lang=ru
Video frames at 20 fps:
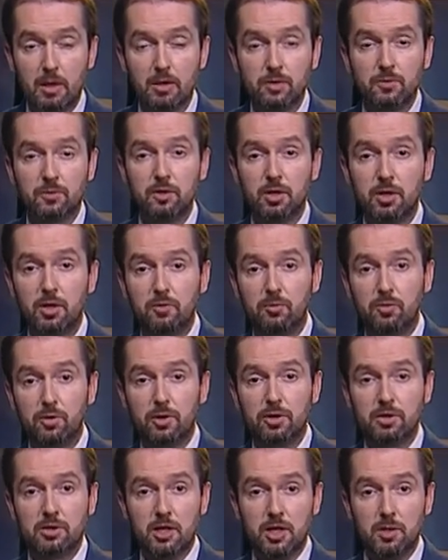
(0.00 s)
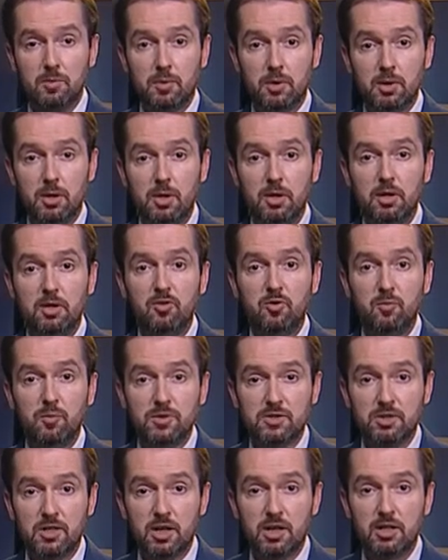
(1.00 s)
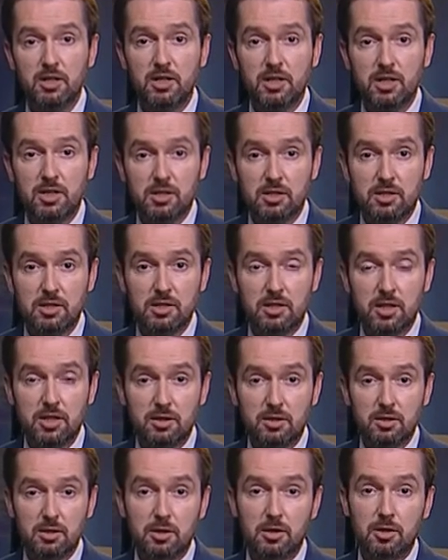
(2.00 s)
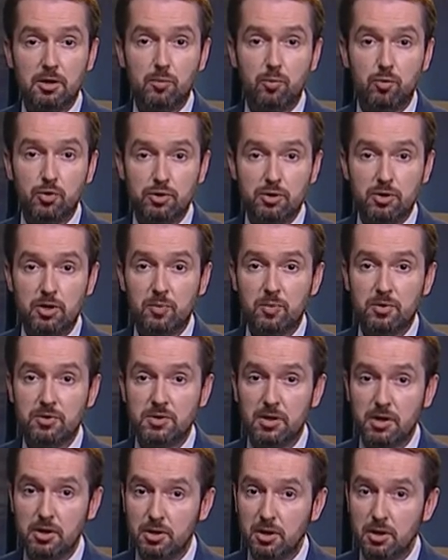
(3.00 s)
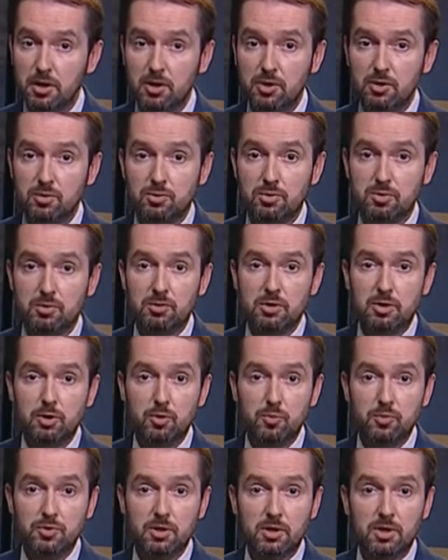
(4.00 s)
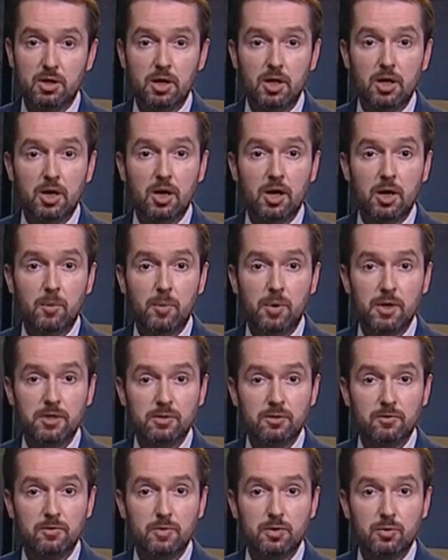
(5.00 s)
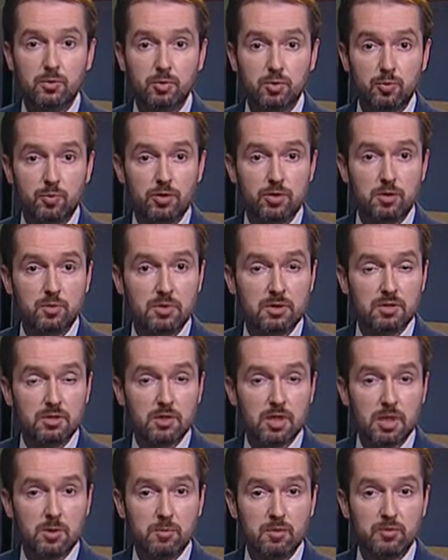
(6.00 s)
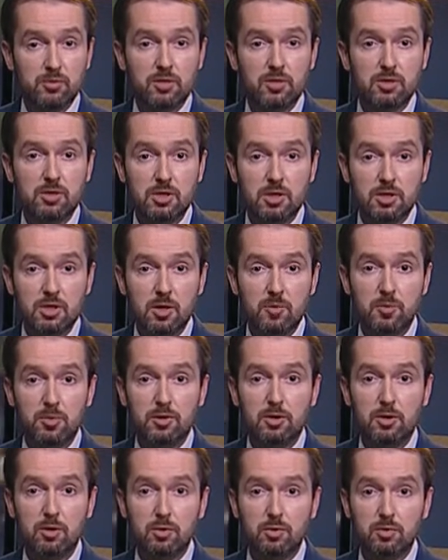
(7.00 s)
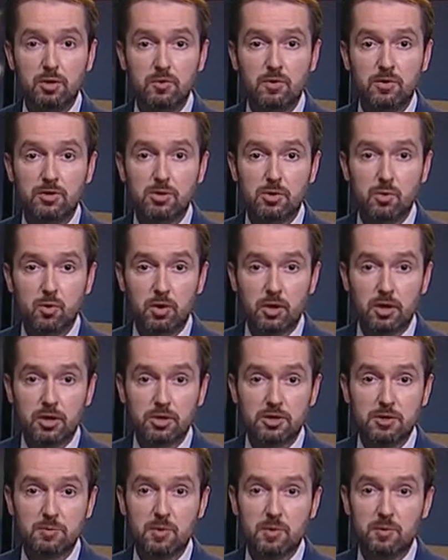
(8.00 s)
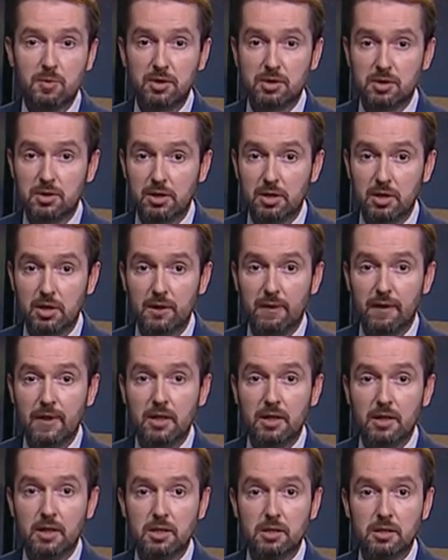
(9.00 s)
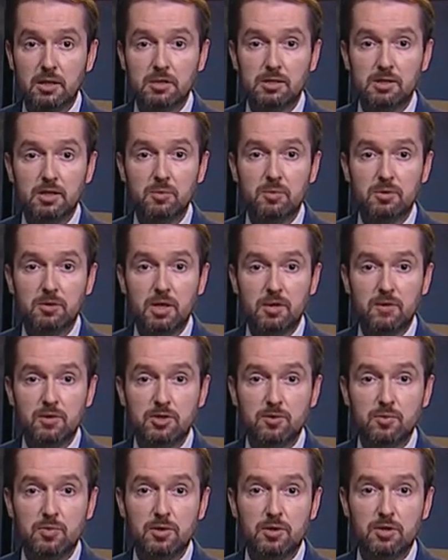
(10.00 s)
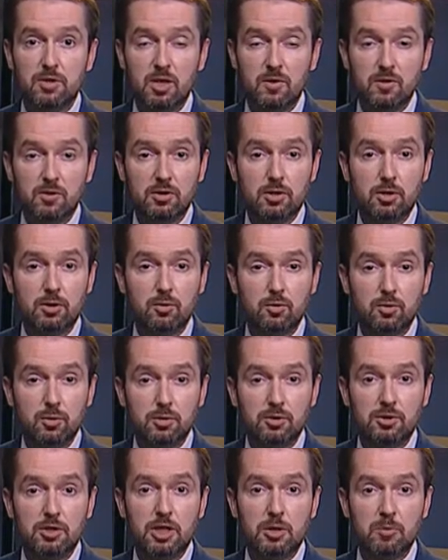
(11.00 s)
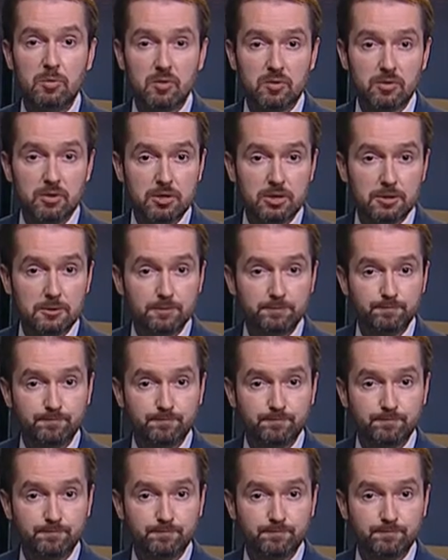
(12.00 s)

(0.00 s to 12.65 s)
В договоре займа вместо конкретной даты можно написать, что заемщик обязан вернуть предмет займа в течение определенного срока с момента, когда заимодавец предъявит такое требование.